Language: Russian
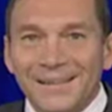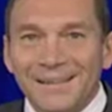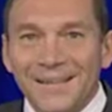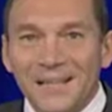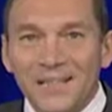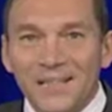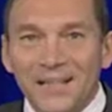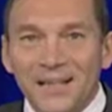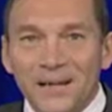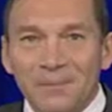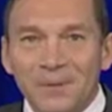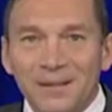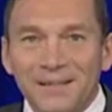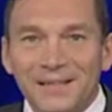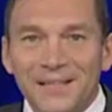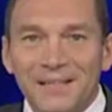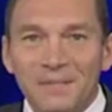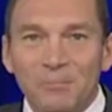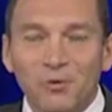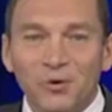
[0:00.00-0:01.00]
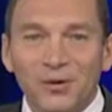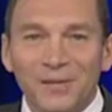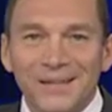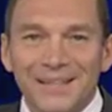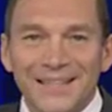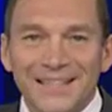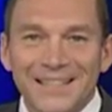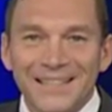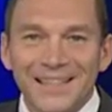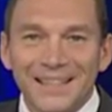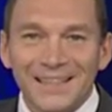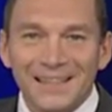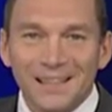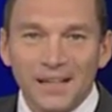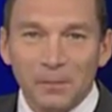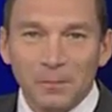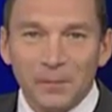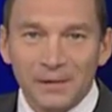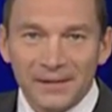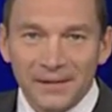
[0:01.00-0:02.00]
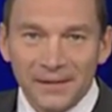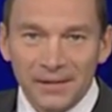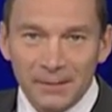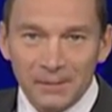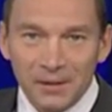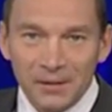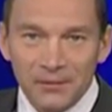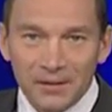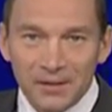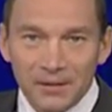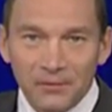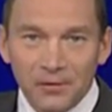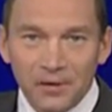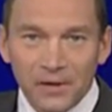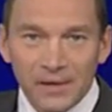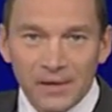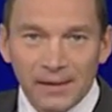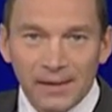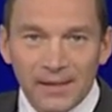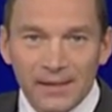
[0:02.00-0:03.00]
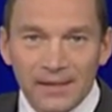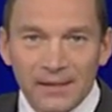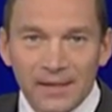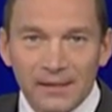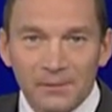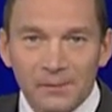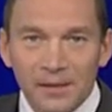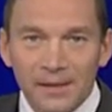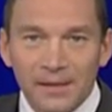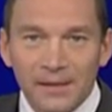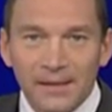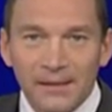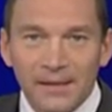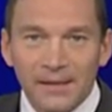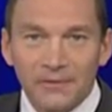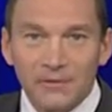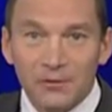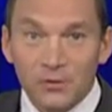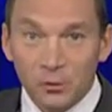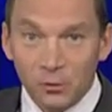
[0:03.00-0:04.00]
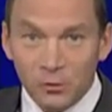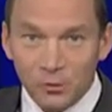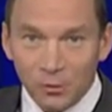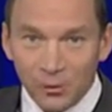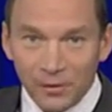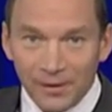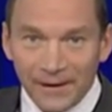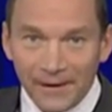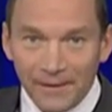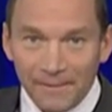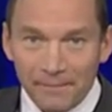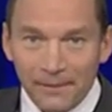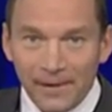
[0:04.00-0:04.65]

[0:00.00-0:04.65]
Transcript: Наша команда «Сборная сильных» под таким девизом в Красноярске отметили День физкультурника.